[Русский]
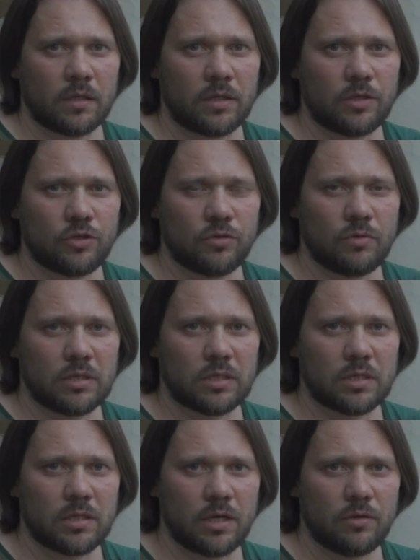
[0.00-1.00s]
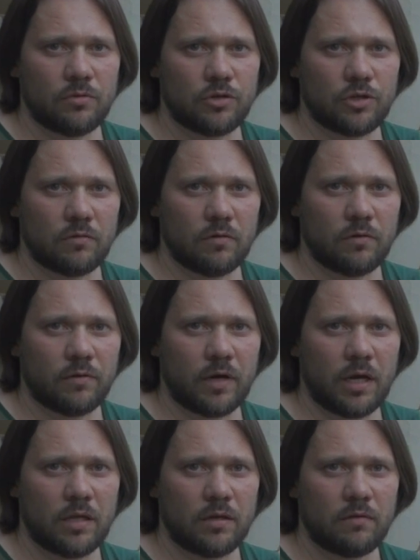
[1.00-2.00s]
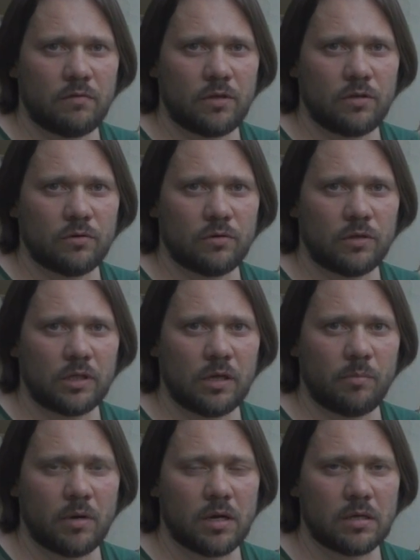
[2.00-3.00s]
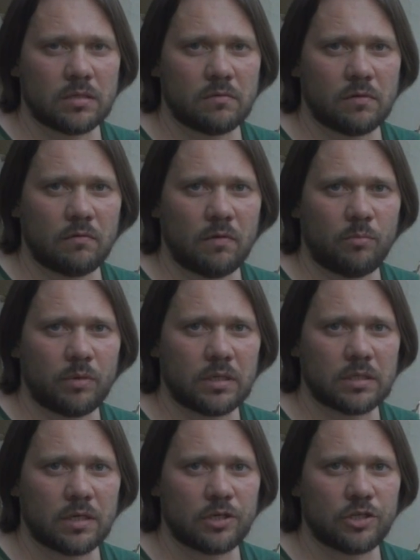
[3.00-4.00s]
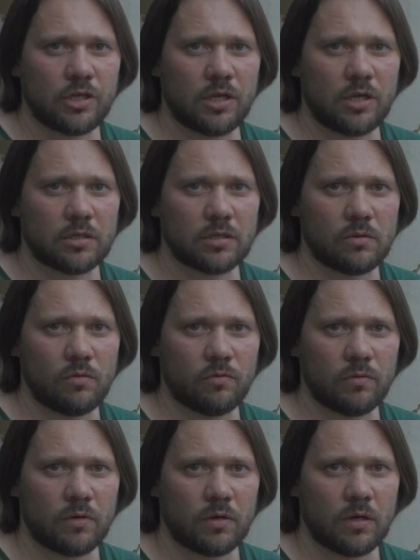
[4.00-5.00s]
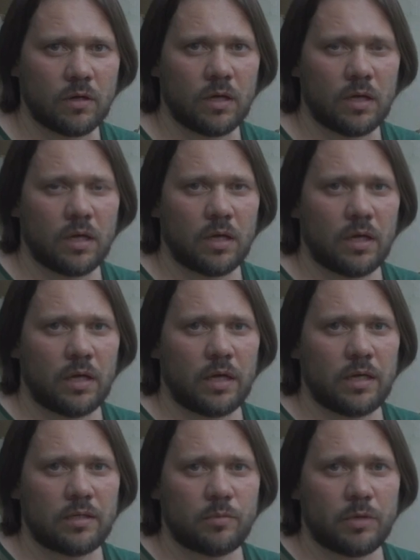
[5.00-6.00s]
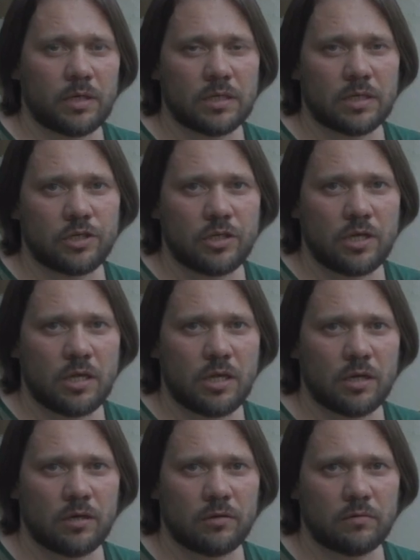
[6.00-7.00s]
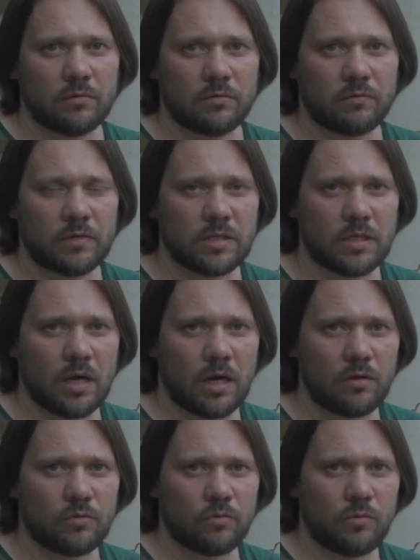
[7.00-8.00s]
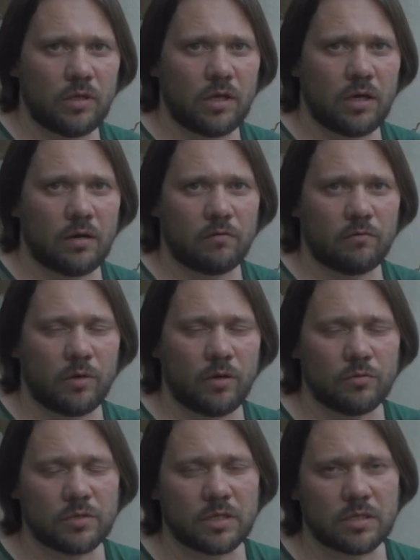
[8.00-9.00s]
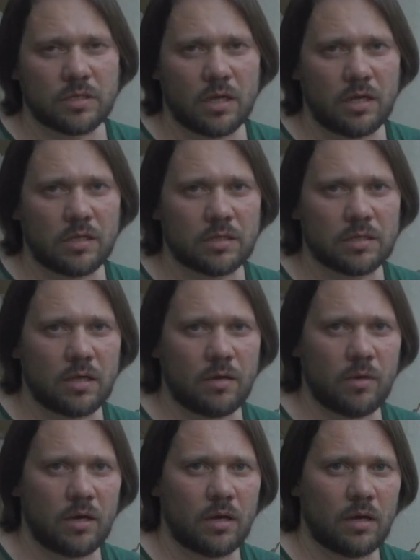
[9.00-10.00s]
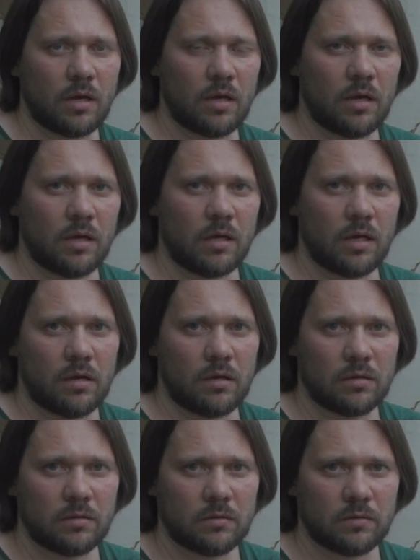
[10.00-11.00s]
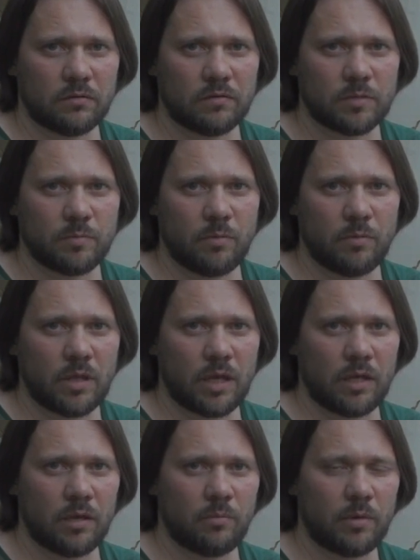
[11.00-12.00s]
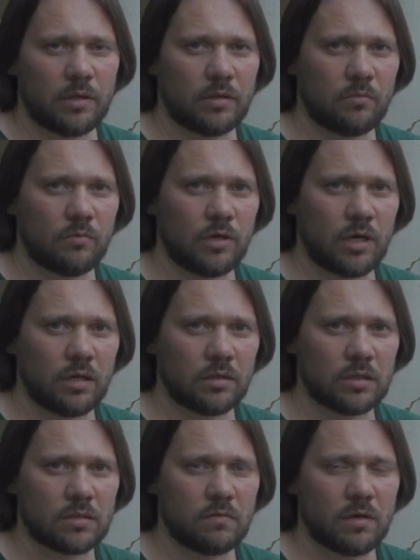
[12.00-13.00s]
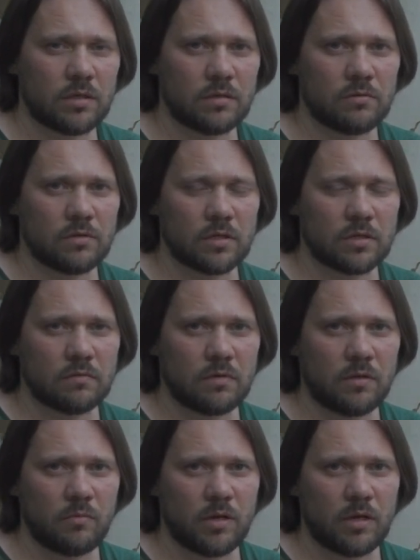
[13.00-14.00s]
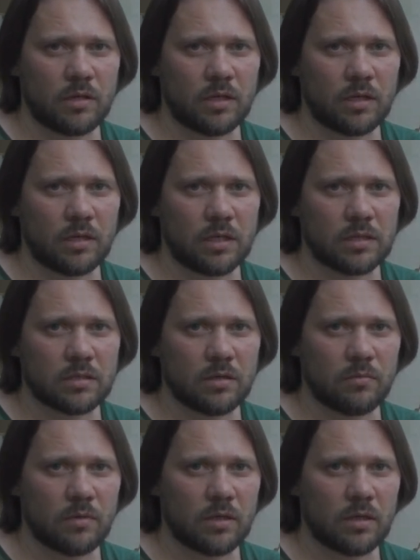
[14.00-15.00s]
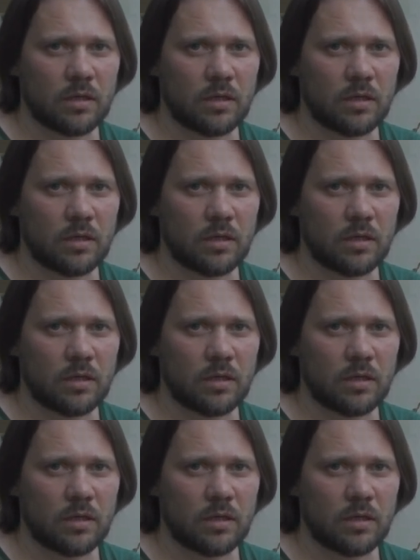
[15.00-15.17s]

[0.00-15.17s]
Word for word: Начну я со следующего. В крайних видео я показывал вам происхождение слов. Эти происхождения возникают у меня в моем сознании сами, как э, воспоминания. Поэтому я это связываю со своими реинкарнациями.